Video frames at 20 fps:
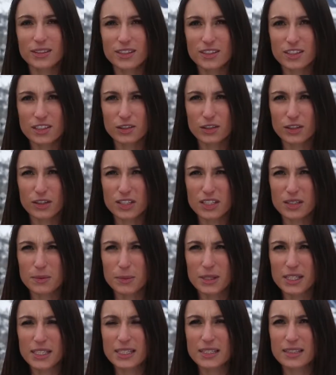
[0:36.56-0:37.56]
d'ingénieur
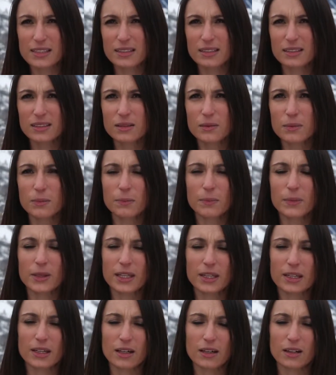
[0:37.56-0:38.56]
chimiste,
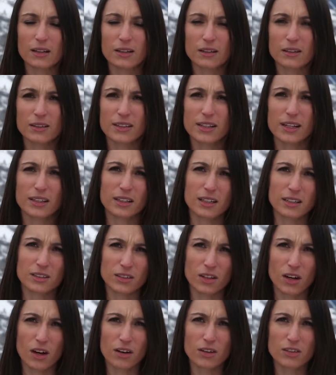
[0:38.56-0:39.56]
mais il y a
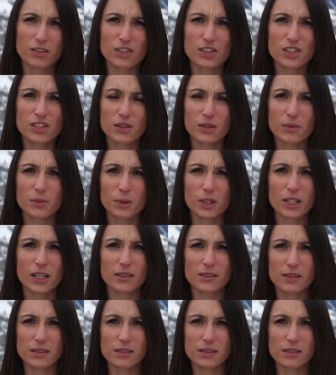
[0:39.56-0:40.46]
4 ans, j'ai pris la